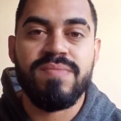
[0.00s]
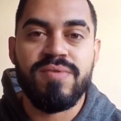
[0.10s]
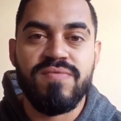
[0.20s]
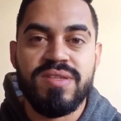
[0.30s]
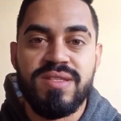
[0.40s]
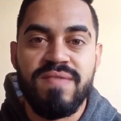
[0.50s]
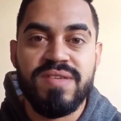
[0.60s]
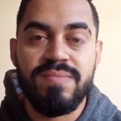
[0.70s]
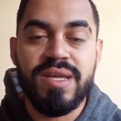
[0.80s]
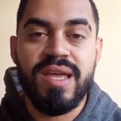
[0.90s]
Porque você deve
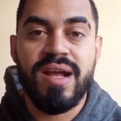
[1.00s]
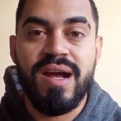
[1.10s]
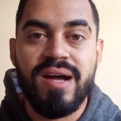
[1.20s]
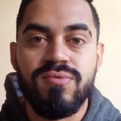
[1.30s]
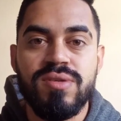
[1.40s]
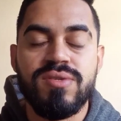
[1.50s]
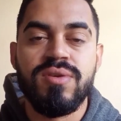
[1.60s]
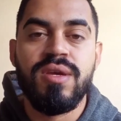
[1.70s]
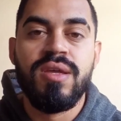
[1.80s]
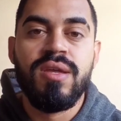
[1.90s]
saber que é caro isso.